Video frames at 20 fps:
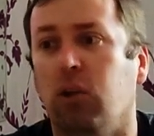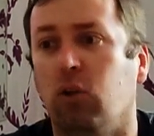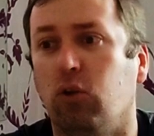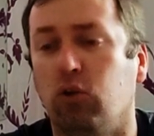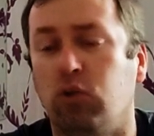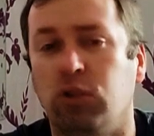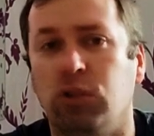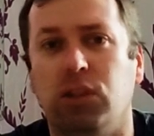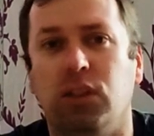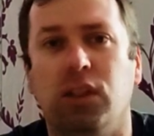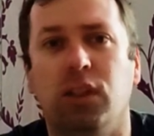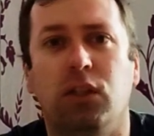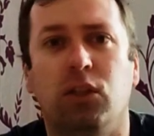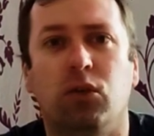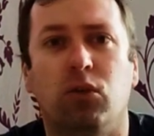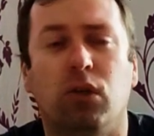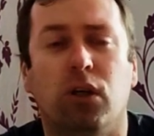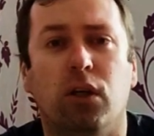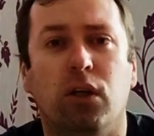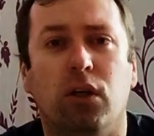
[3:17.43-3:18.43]
то детей,
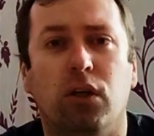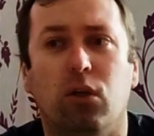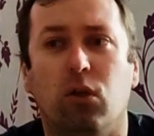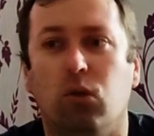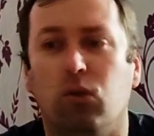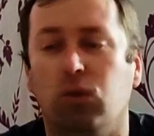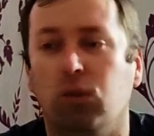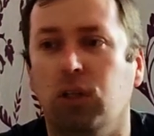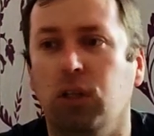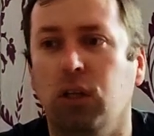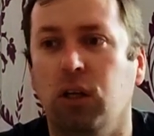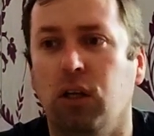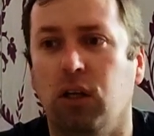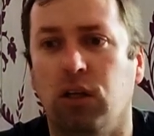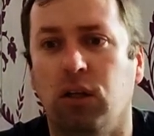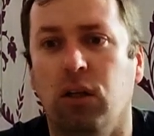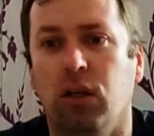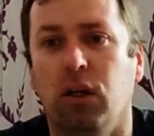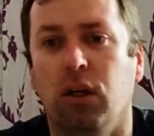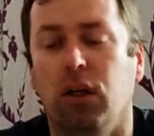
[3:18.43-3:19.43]
то каких-то людей
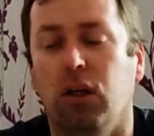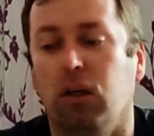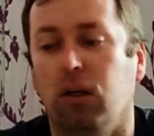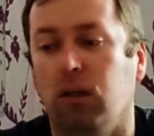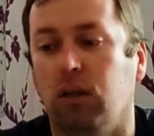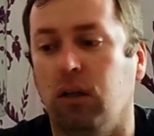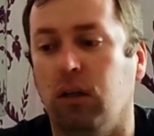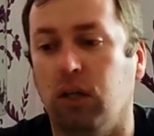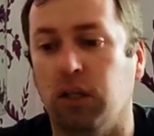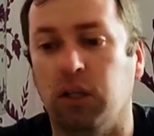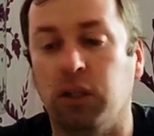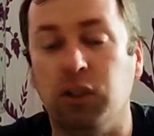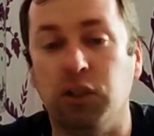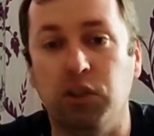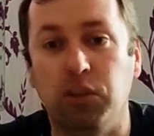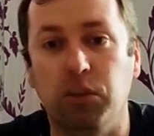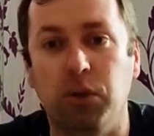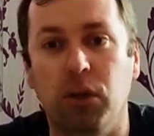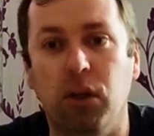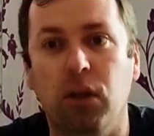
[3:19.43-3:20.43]
от, а, от
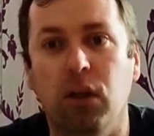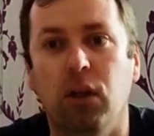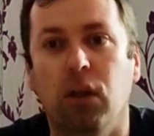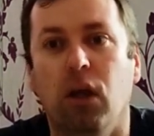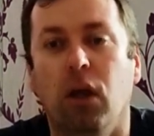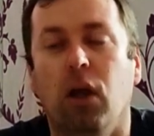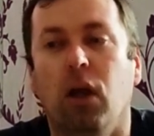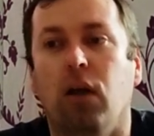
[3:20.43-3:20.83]
гибели.